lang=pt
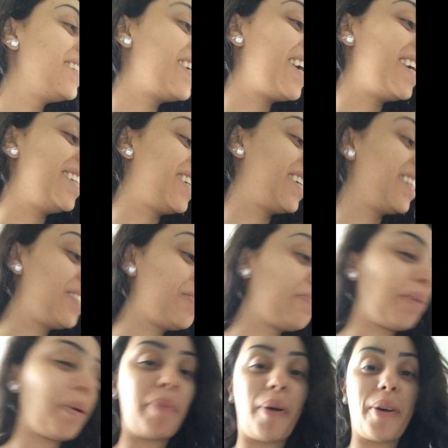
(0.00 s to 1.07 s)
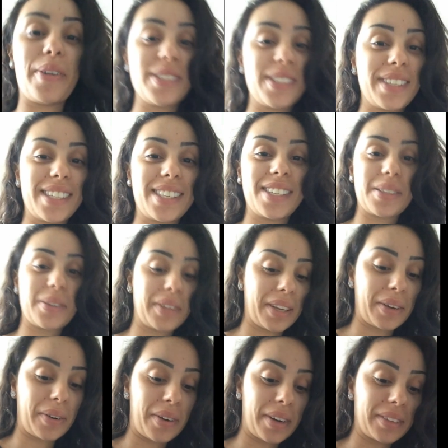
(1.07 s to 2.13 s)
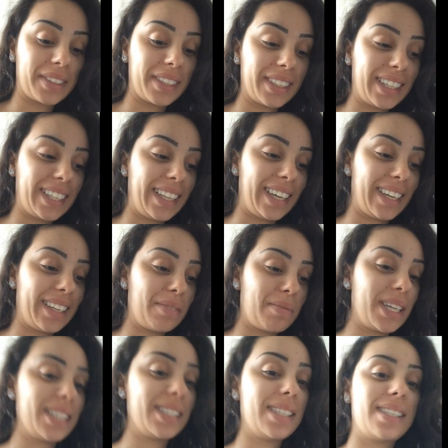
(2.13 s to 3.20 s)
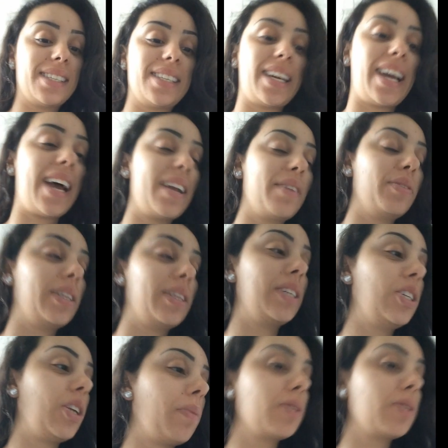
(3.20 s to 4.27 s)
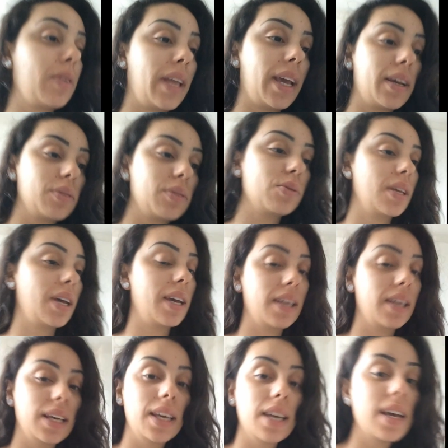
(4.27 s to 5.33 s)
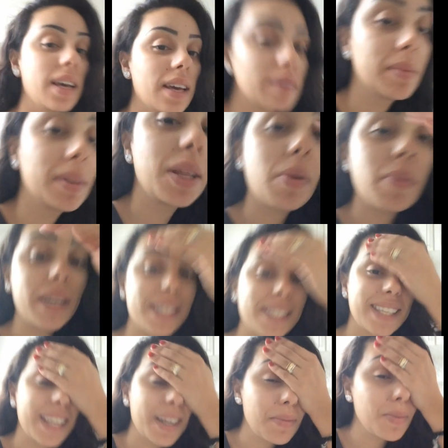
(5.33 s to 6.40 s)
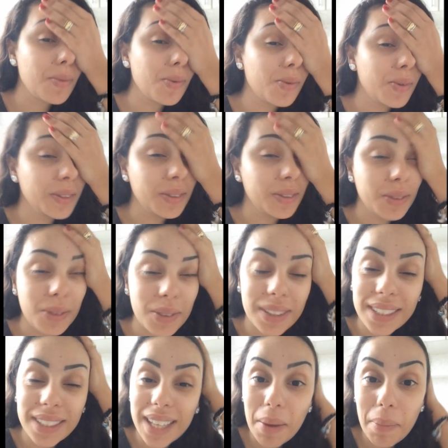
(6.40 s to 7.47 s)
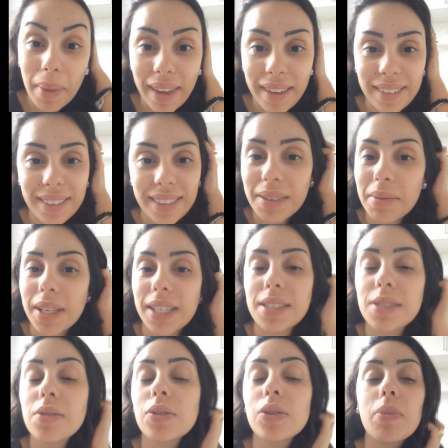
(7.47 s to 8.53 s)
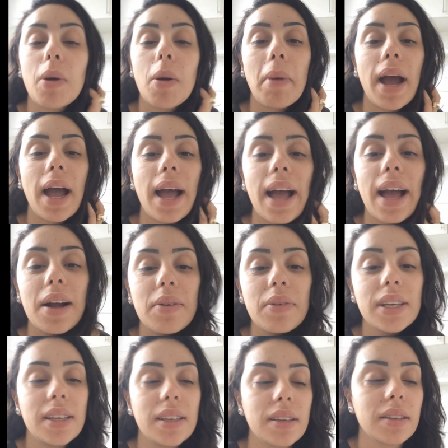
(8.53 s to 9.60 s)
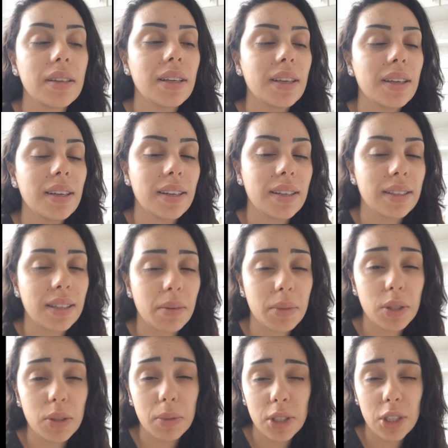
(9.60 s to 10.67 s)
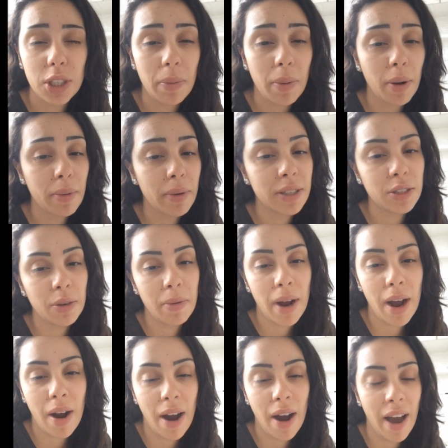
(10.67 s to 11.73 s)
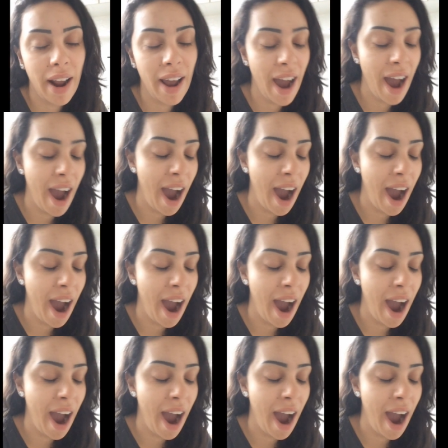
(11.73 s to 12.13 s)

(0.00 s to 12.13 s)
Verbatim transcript: Gente, que despropósito esse sono agora, não tô entendendo. Mas, cara, eu vou ter que tirar uma soneca, não sei. Me deu uma leseira muito desgramenta mesmo. Vou tomar uma água e dar uma dormidinha pelo menos de uma hora.